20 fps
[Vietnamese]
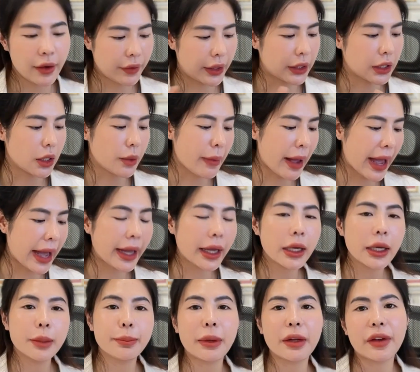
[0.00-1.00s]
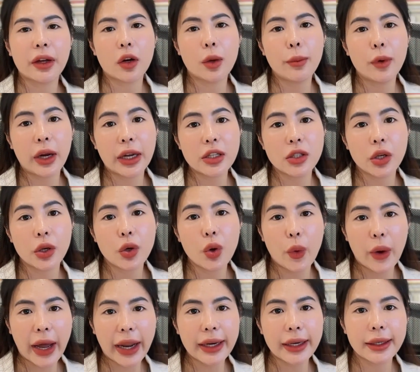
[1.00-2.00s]
và thứ ba mình phải có một cái chế độ
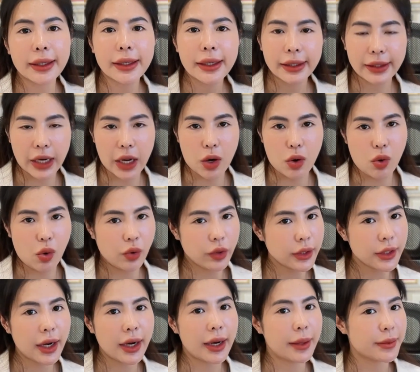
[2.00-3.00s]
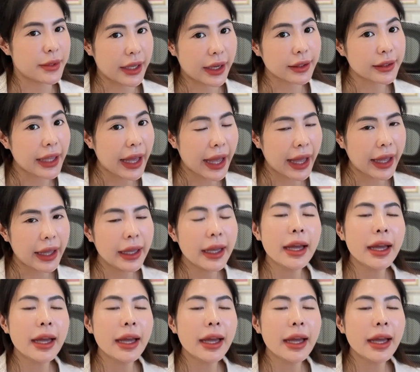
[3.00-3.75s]
ăn để hỗ trợ làm sáng da